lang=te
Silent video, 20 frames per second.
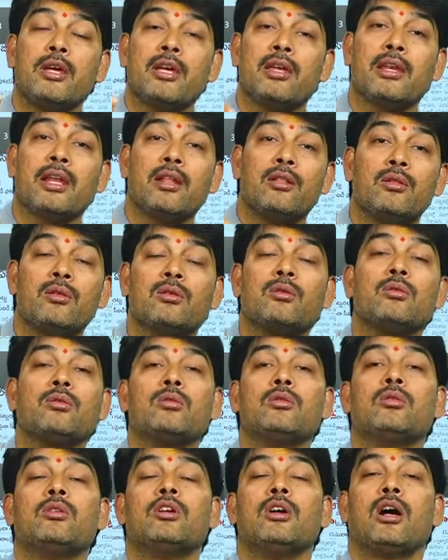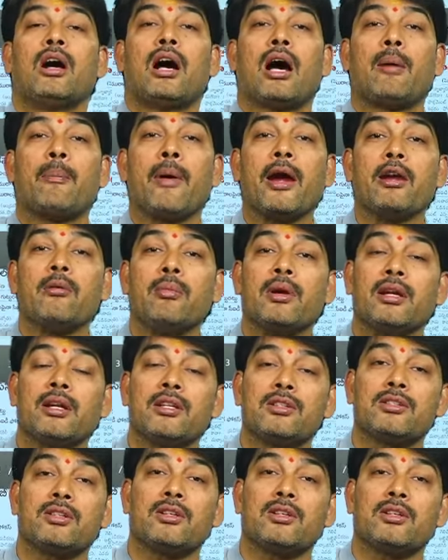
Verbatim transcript: మీరు ఎందుకు అపాయింట్మెంట్